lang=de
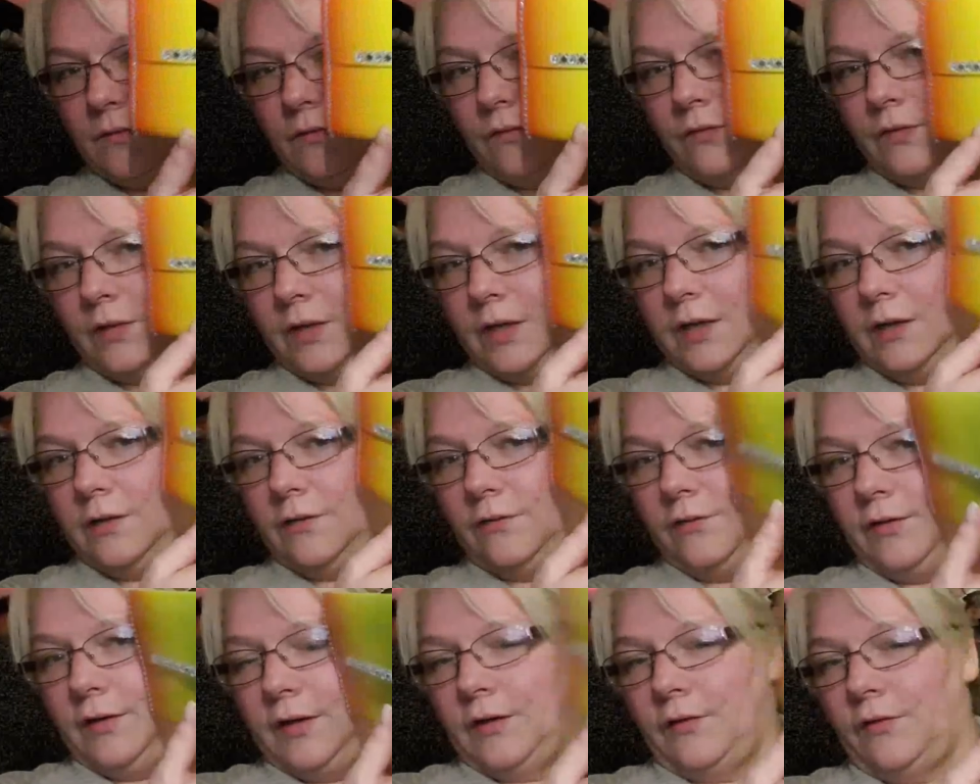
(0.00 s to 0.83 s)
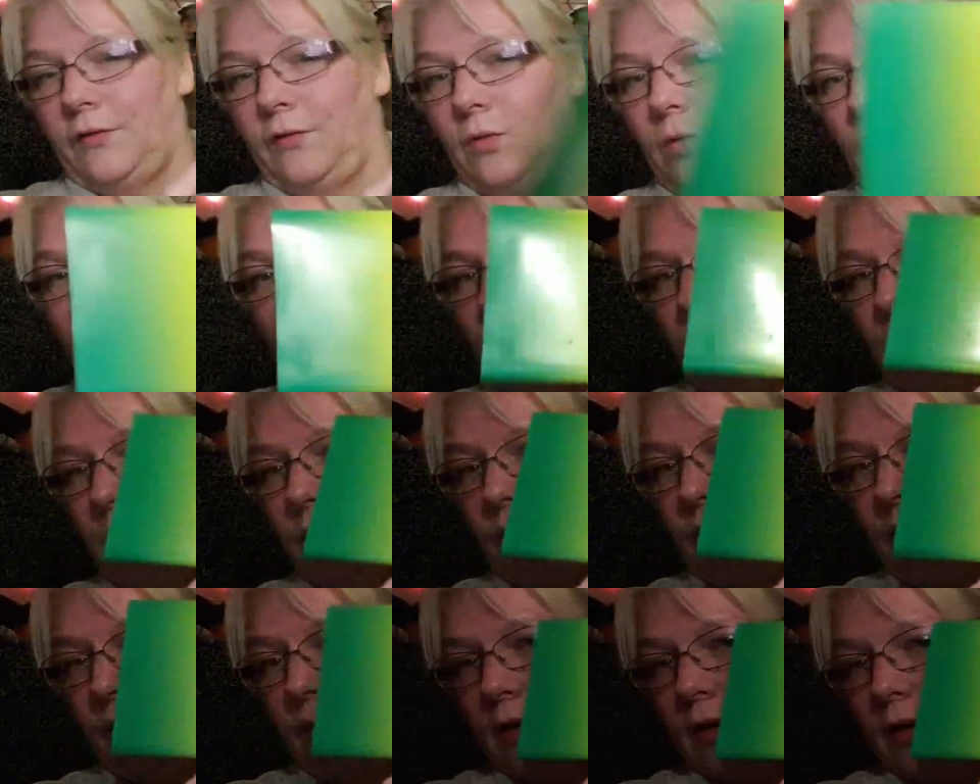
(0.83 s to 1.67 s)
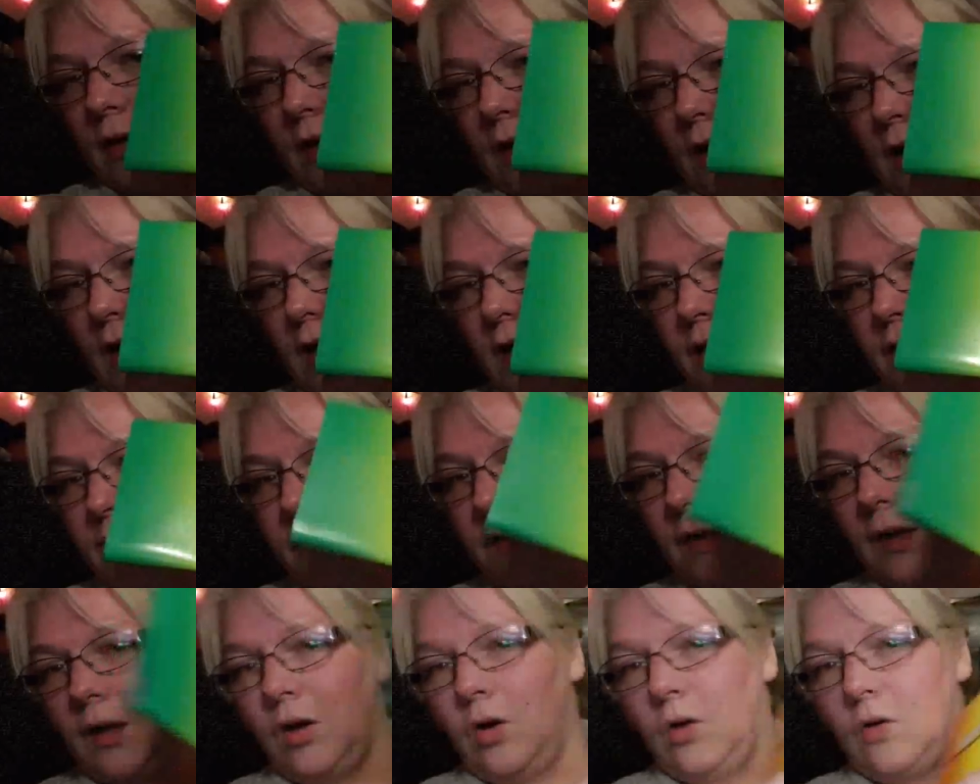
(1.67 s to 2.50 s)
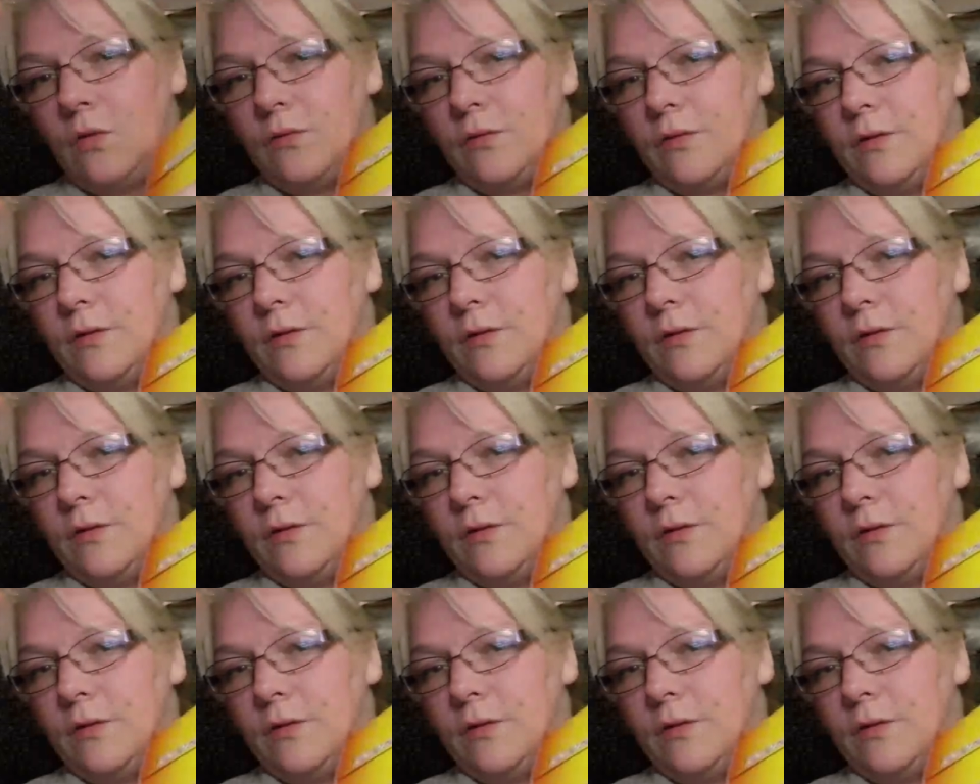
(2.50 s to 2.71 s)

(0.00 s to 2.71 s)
Hinten sieht das so aus, gar nichts drauf.